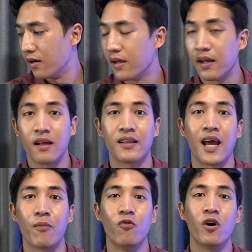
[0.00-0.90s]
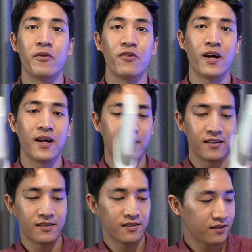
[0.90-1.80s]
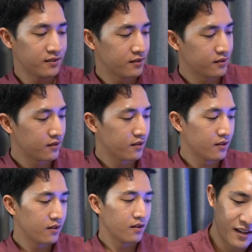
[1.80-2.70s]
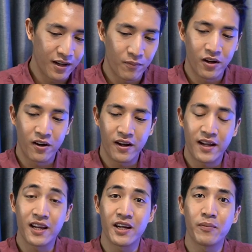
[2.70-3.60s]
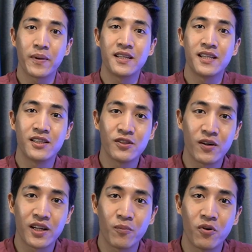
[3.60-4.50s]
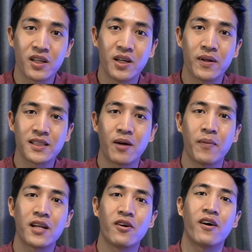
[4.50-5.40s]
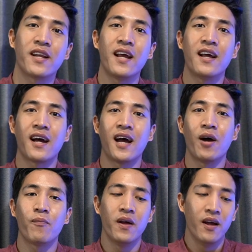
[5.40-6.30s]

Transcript: นี่แถมหัวไปด้วย เรียบร้อยอันนี้ก็จะเป็นชิ้นส่วนทั้งหมดที่มันสามารถถอดได้นะครับ